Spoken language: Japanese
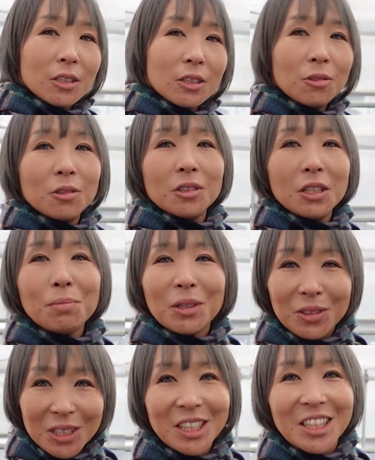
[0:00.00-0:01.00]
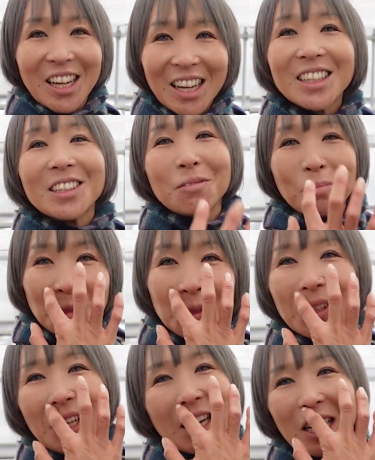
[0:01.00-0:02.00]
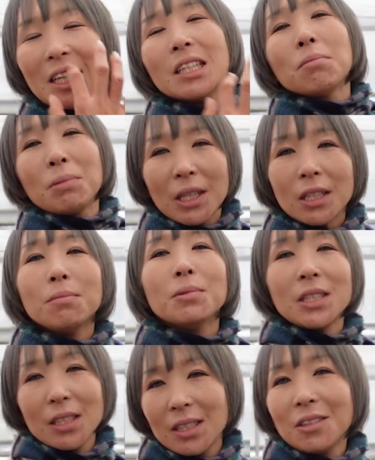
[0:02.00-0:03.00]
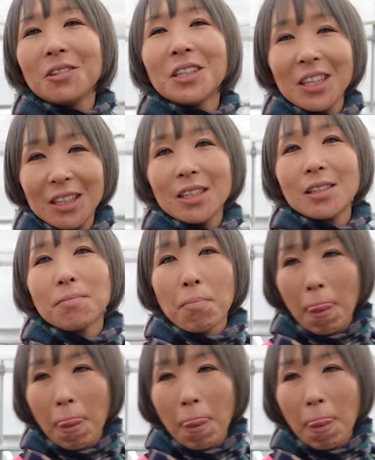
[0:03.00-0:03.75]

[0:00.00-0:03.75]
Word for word: すごく今の時期に合ってるものって考えてもらっても全然 OK です。